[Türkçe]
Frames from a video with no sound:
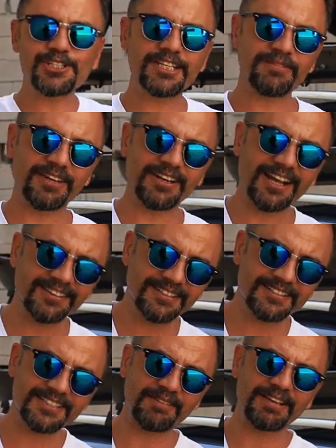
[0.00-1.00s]
genişliği ve
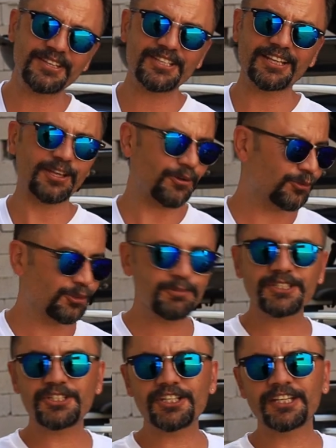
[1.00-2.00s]
rahatlığı seven insanlar
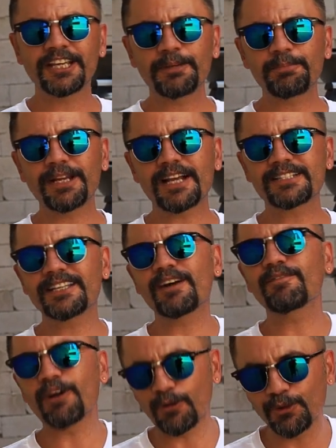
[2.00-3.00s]
olduğumuz için biraz
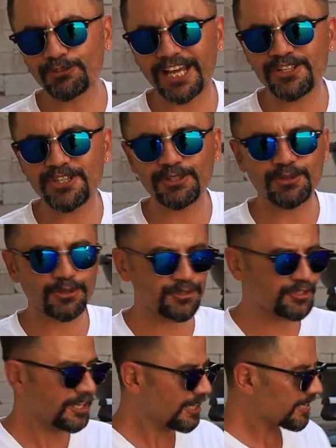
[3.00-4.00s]
da vagon tercih ediyoruz.